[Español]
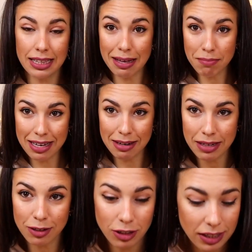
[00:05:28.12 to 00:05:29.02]
También
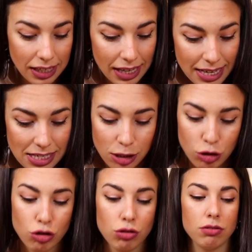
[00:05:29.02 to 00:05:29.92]
me cogí
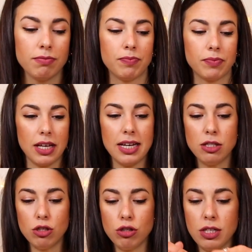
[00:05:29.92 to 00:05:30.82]
estos.
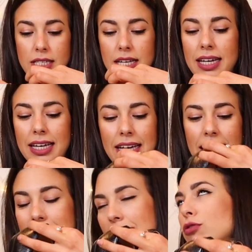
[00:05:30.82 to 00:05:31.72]
Estos que es que
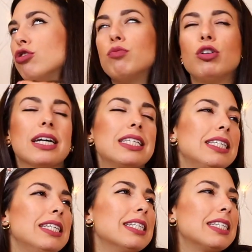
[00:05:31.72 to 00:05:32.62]
quería unos
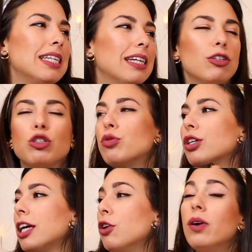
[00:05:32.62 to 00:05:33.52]
mocasines negros
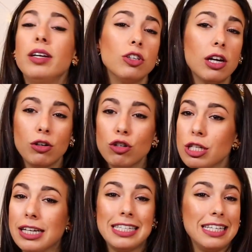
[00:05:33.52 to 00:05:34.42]
porque no hay otra
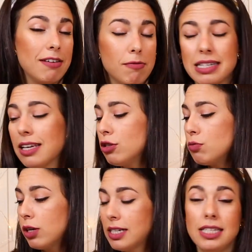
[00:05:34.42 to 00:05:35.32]
cosa que se lleve más que los
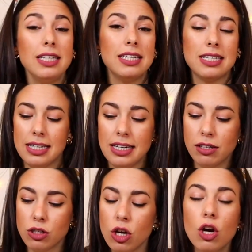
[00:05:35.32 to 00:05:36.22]
mocasines
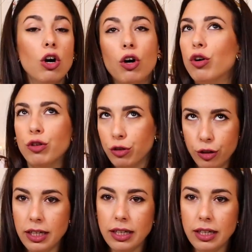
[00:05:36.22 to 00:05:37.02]
negros o no